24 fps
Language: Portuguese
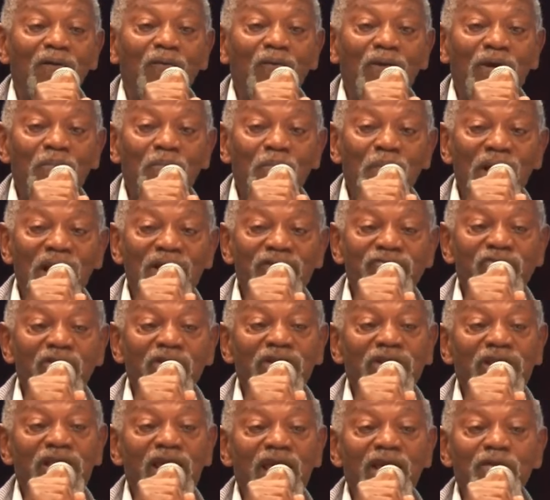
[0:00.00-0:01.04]
Uma
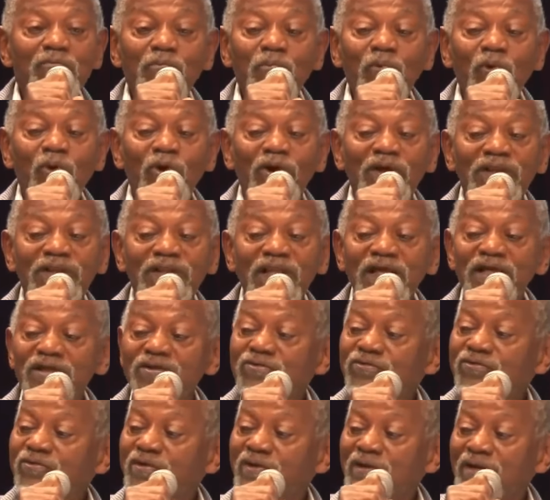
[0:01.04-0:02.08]
prática que é
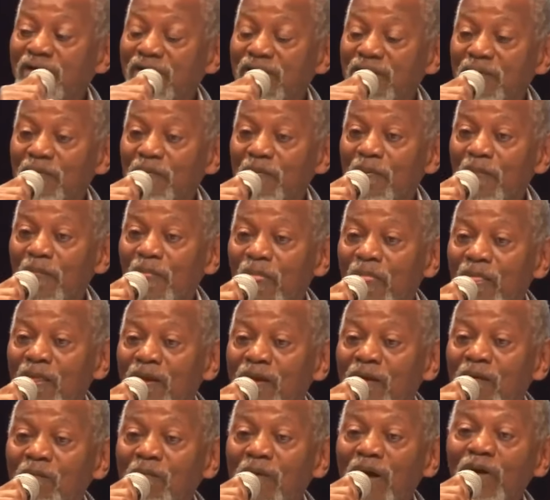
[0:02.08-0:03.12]
importante
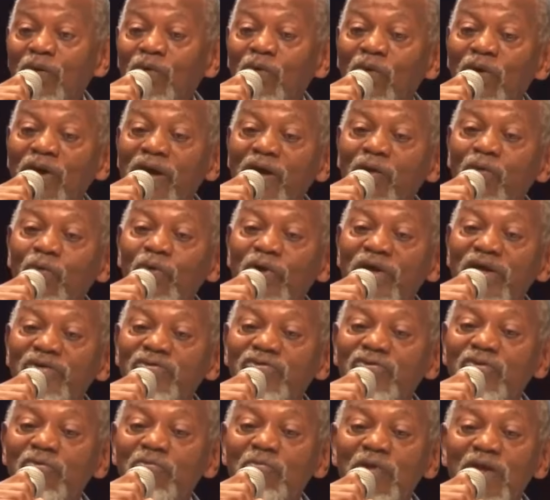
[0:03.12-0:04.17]
para o
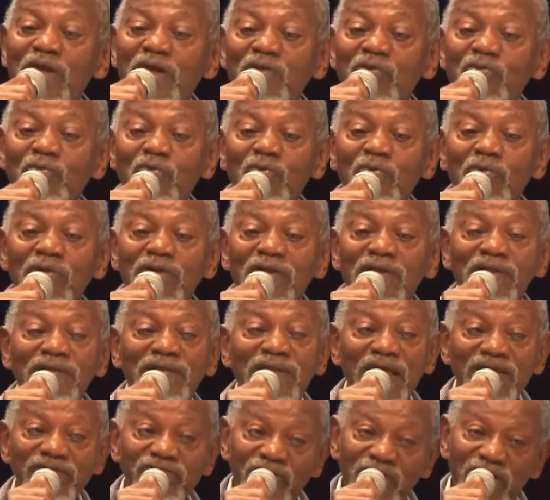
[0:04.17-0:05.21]
reconhecimento
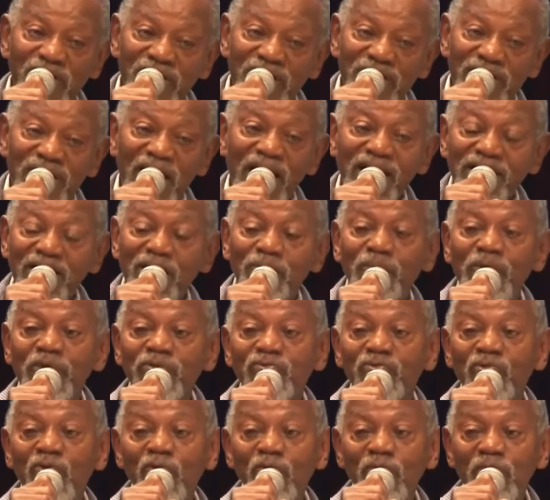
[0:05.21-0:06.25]
da dignidade da
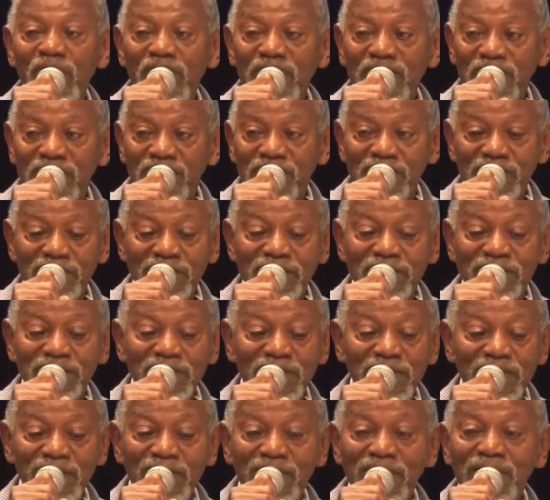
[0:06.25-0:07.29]
pessoa humana.
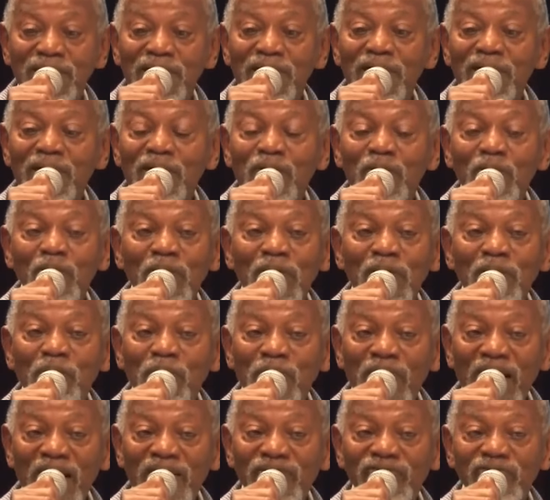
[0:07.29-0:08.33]
Uma
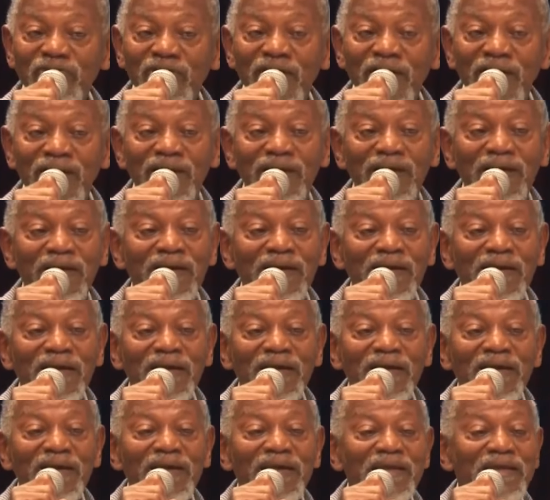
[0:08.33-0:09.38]
prática
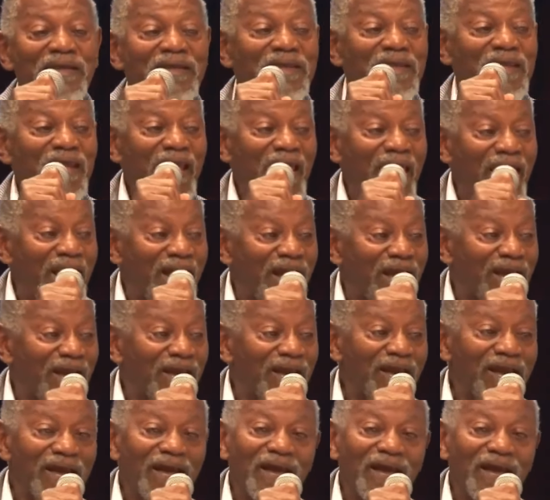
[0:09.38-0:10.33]
que é